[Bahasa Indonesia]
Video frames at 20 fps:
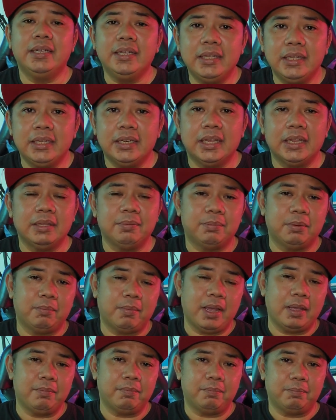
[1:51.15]
diri dari
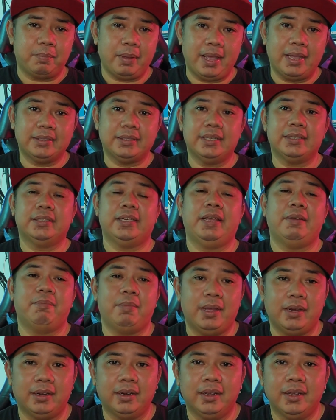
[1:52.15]
pemain PSS
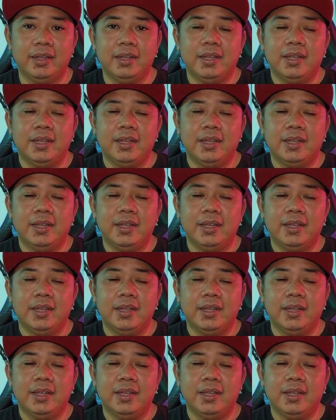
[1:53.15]
Sleman.